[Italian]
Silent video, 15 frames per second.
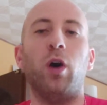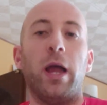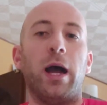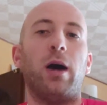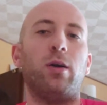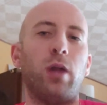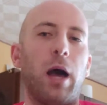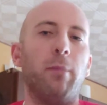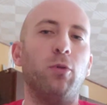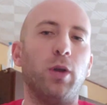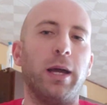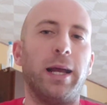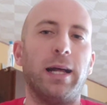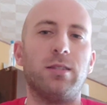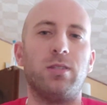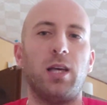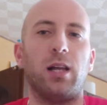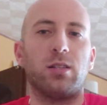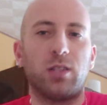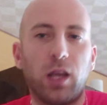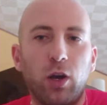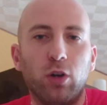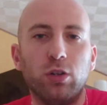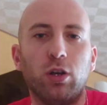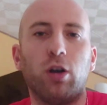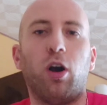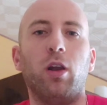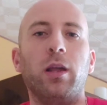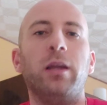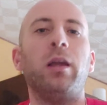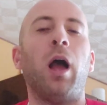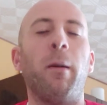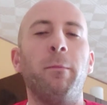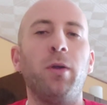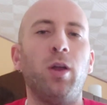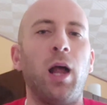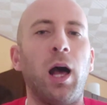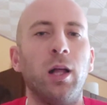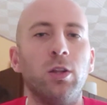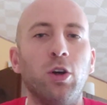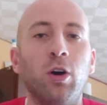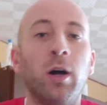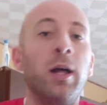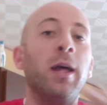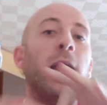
e Aramu ragazzi al secondo gol in campionato